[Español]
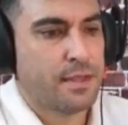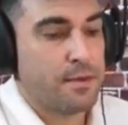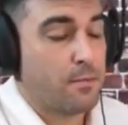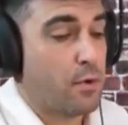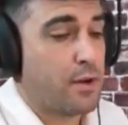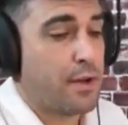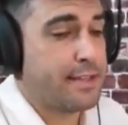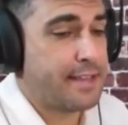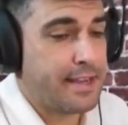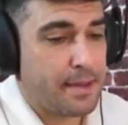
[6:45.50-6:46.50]
Bueno,
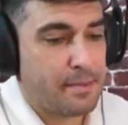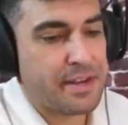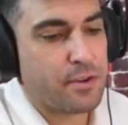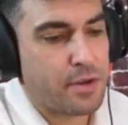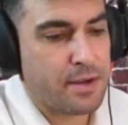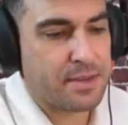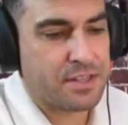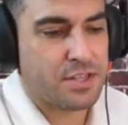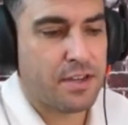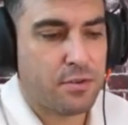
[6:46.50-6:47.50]
ahí tenéis a María Corina
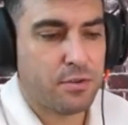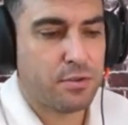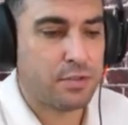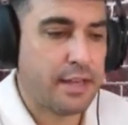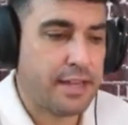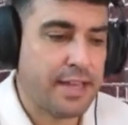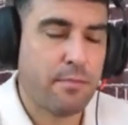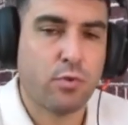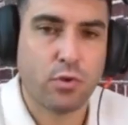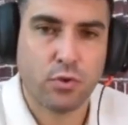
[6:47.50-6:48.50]
Machado, tenéis a
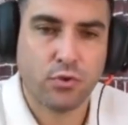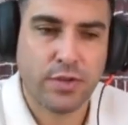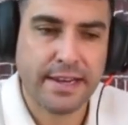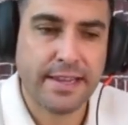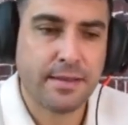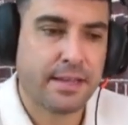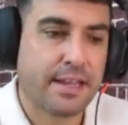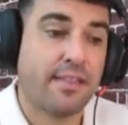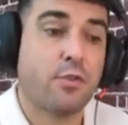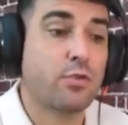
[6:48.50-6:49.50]
Edmundo González,
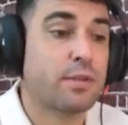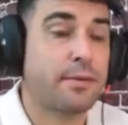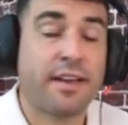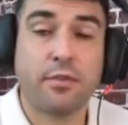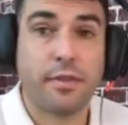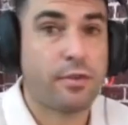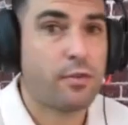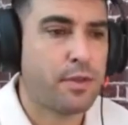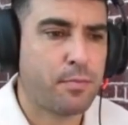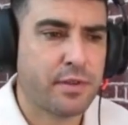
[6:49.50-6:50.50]
cada uno trabajando desde
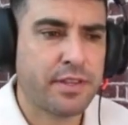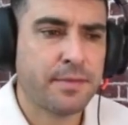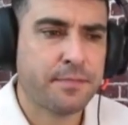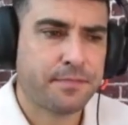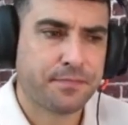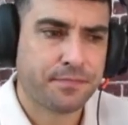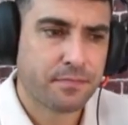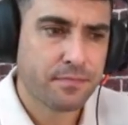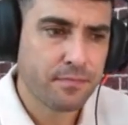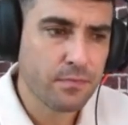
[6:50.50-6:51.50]
donde puede.
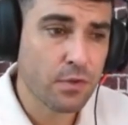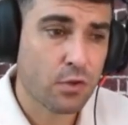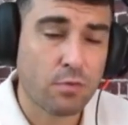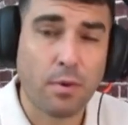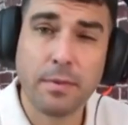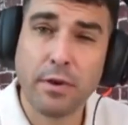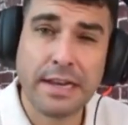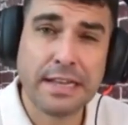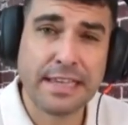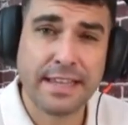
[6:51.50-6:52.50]
Como vimos en
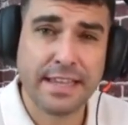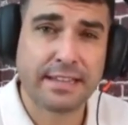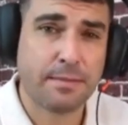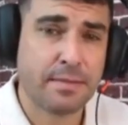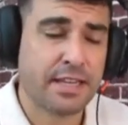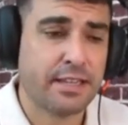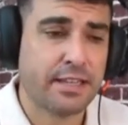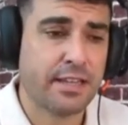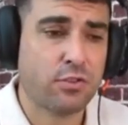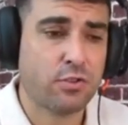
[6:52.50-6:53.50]
el día de ayer también en el
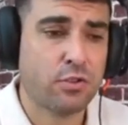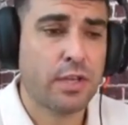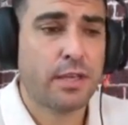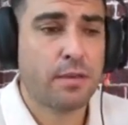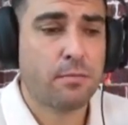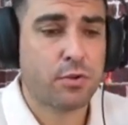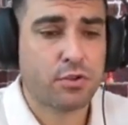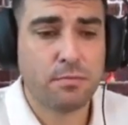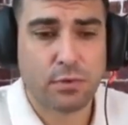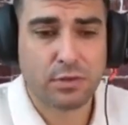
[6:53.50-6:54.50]
directo, por
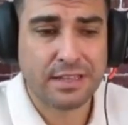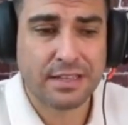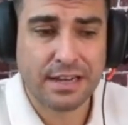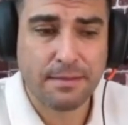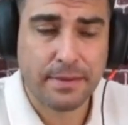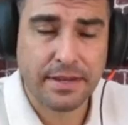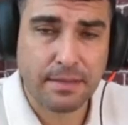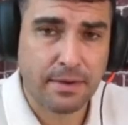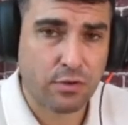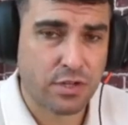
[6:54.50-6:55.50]
eso es importante la
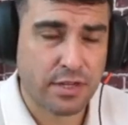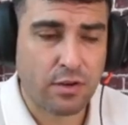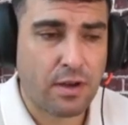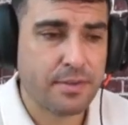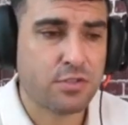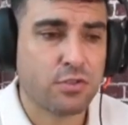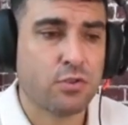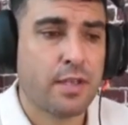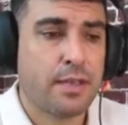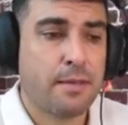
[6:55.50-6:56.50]
campanita para que os lleguen los avisos.